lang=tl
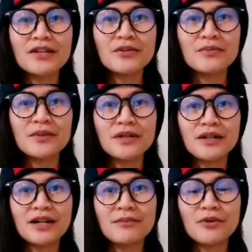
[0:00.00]
yun po,
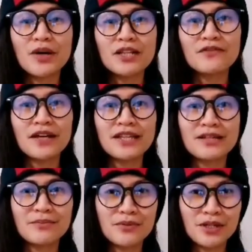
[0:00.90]
um, qualified
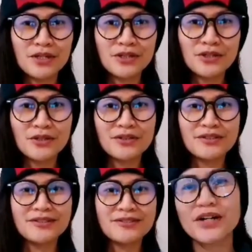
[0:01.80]
na po kayo doon.